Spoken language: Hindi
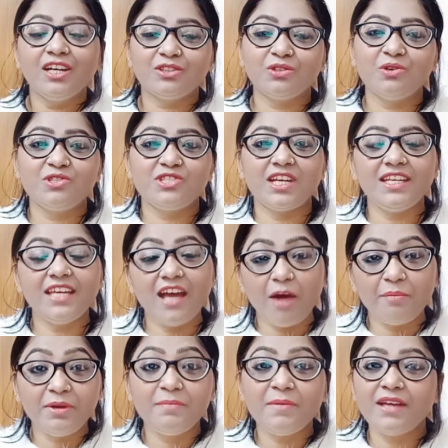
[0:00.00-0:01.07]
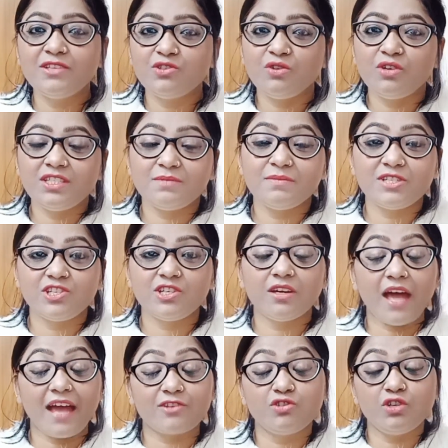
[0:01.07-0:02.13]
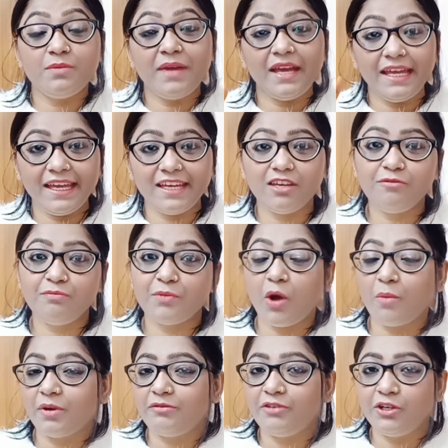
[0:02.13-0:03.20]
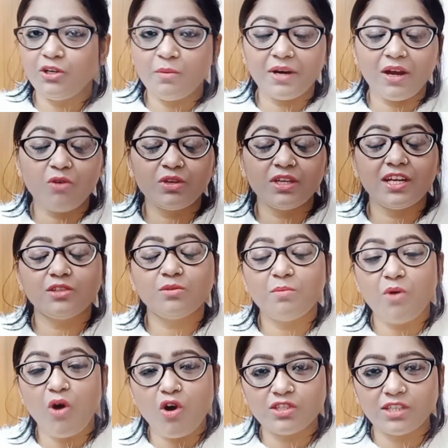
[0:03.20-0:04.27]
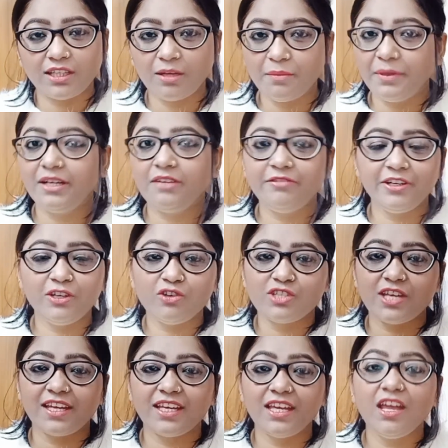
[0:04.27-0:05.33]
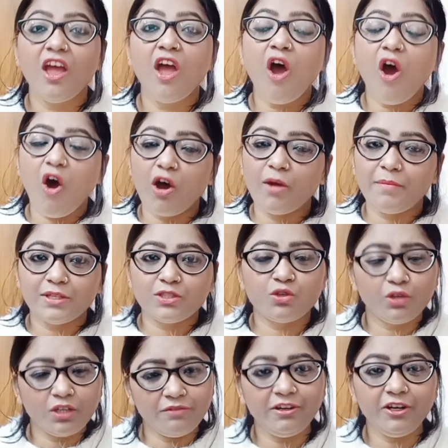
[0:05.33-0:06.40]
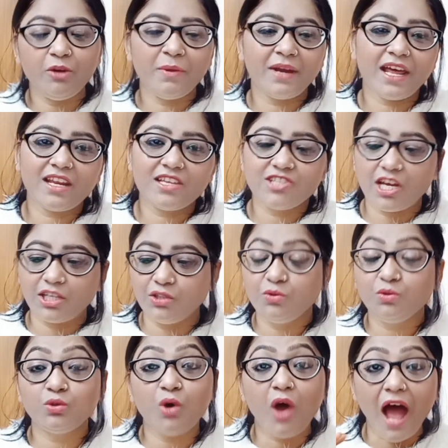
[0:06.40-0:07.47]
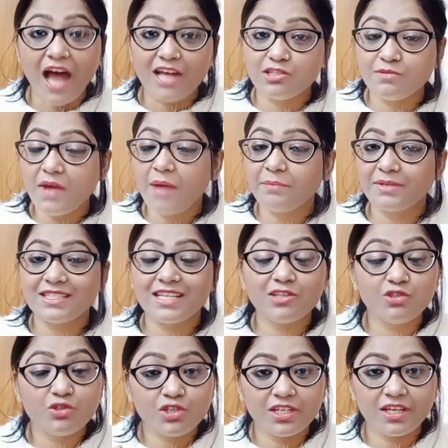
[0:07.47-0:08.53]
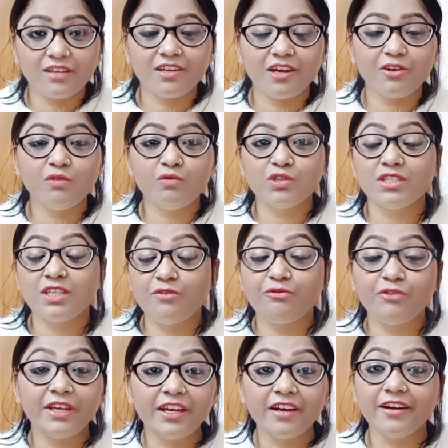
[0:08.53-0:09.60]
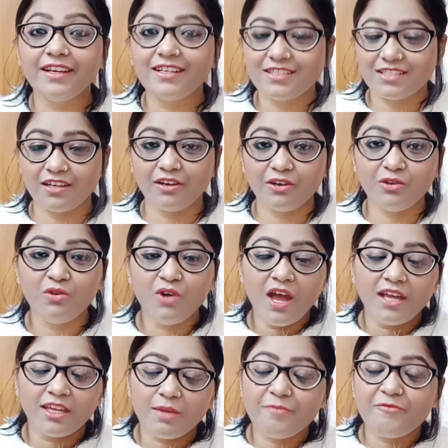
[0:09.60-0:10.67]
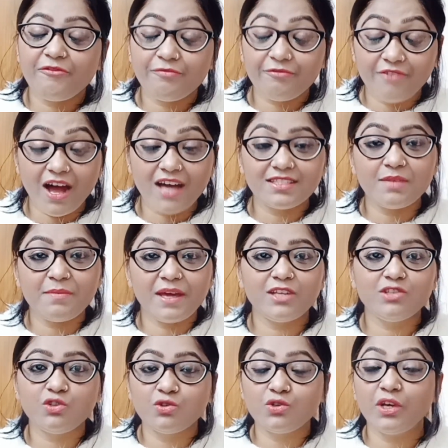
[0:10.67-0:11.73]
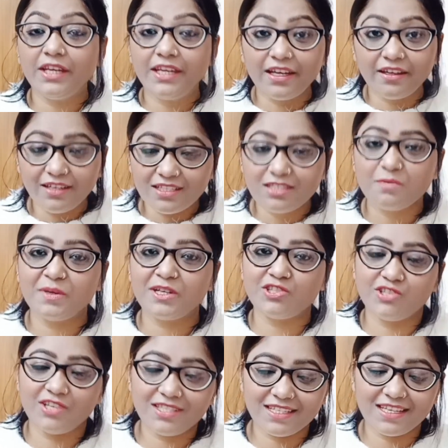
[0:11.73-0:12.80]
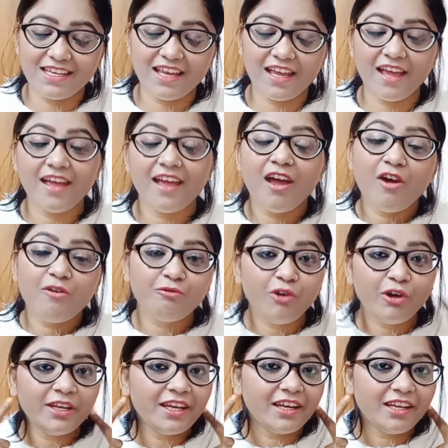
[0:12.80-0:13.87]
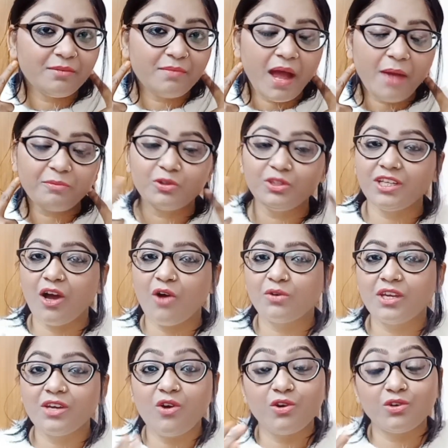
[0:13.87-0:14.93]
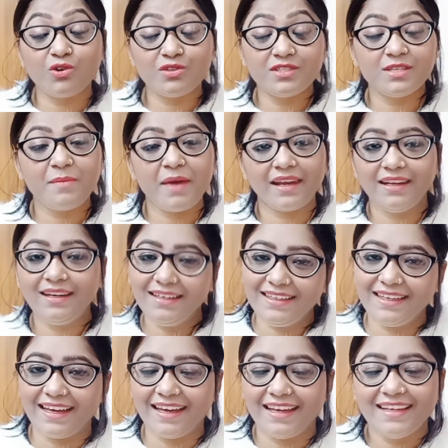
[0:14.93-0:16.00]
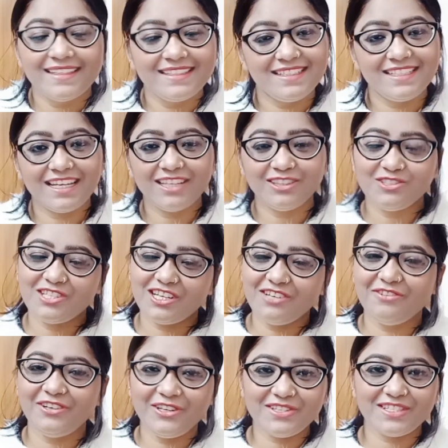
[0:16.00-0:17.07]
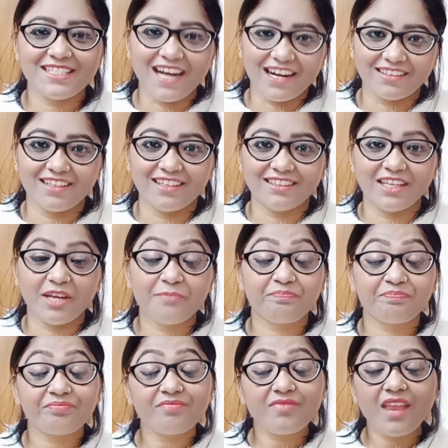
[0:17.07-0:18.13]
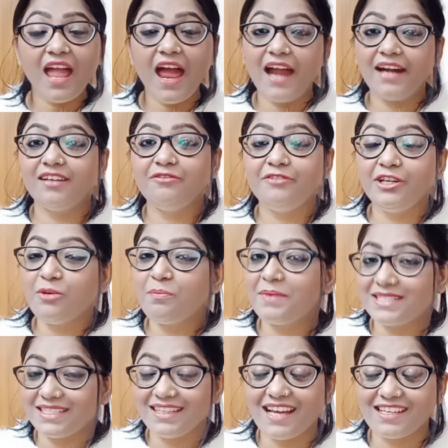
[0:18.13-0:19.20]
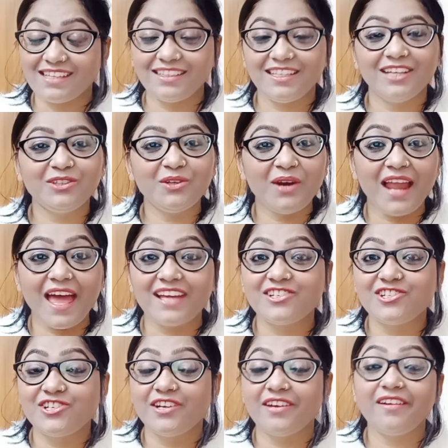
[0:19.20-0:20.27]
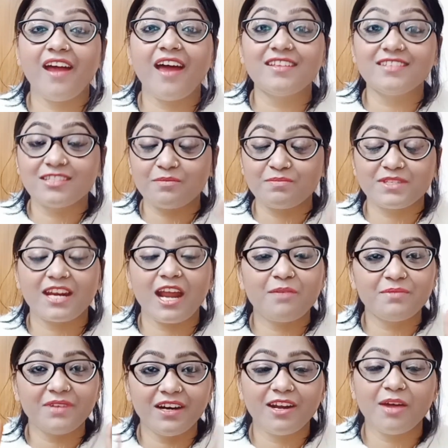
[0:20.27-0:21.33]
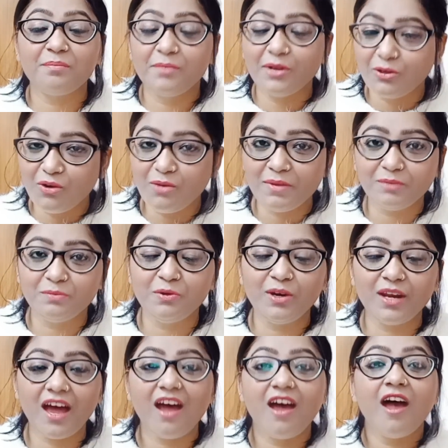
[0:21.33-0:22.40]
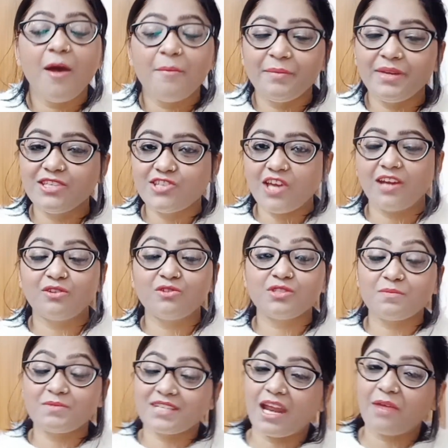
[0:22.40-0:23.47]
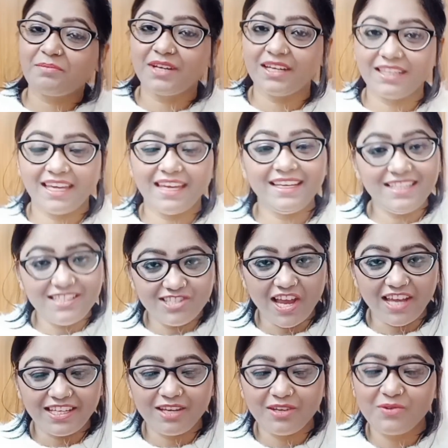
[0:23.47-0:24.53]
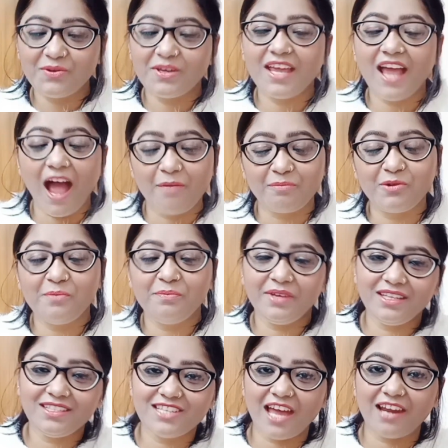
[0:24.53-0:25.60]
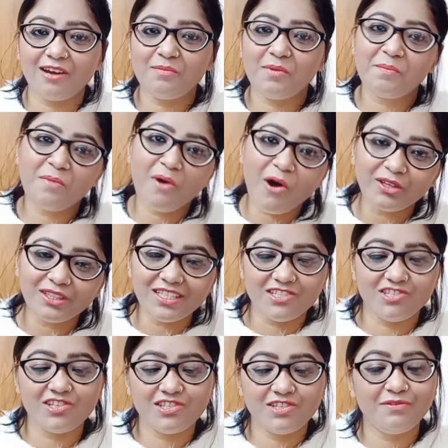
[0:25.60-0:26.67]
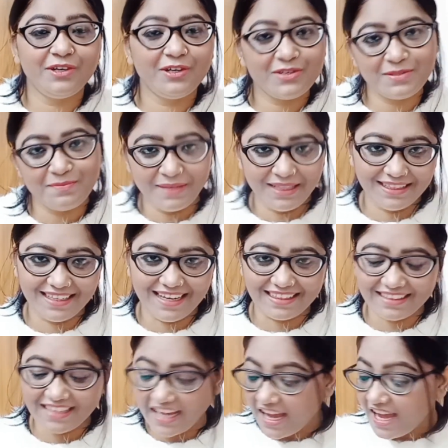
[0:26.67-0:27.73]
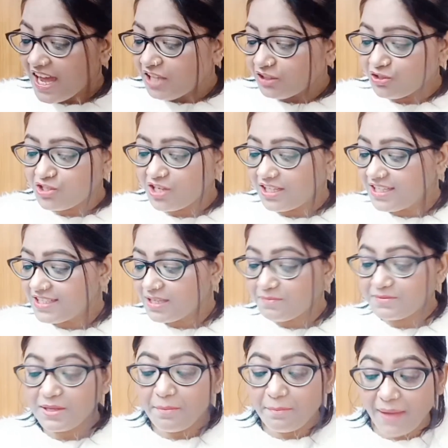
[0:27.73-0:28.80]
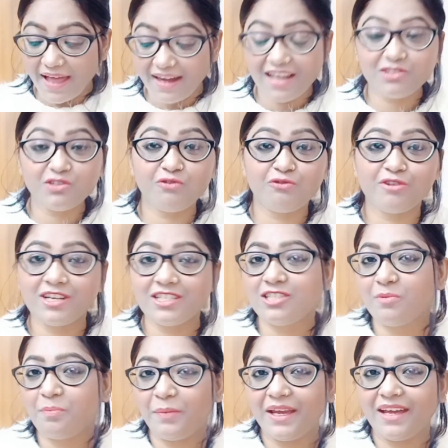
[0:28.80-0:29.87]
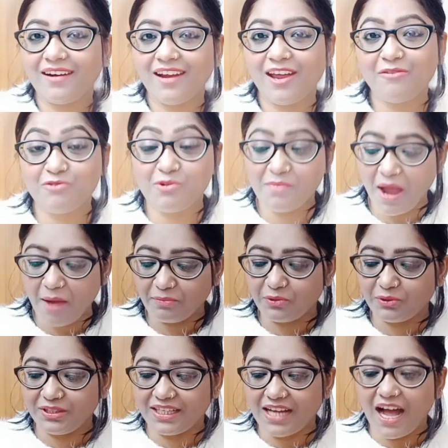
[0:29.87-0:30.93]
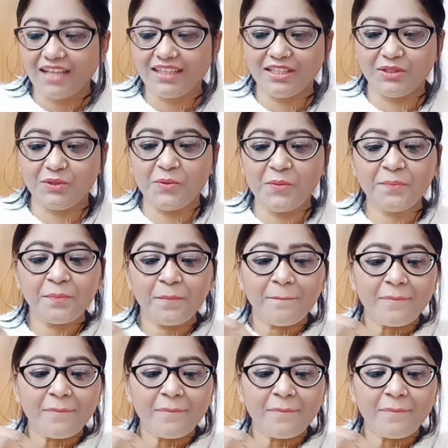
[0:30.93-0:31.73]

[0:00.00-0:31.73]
तो चलिए अभी मैं जो इसमें एक्चुअली मैं एक ही प्रॉपर वीडियो बनाऊंगी ना तो बहुत ज़्यादा बड़ी वीडियो हो जाएगी और मैं छोटी वीडियो बनाना चाहती हूँ तो आज मैं आपके साथ जो शेयर कर रही हूँ वो सिर्फ ईयर कर रही हूँ कि वहाँ से मैंने जो जो ईयर परचेज किए हैं वो ईयर मैं आपको दिखाऊंगी कौन कौन से मैंने लिए हैं ठीक है तो चलिए वीडियो स्टार्ट करते हैं एंड वीडियो पसंद आ जाती है तो लाइक शेयर एंड सब्सक्राइब करना बिल्कुल मत भूलना मेरे चैनल को सब्सक्राइब करके ही चाहिए क्योंकि आपको मेरे चैनल पर बहुत ही अच्छी अच्छी वीडियोज़ मिलती रहती है तो चलिए सबसे पहला जो फर्स्ट पेयर है वो मैं आपको दिखा देती हूँ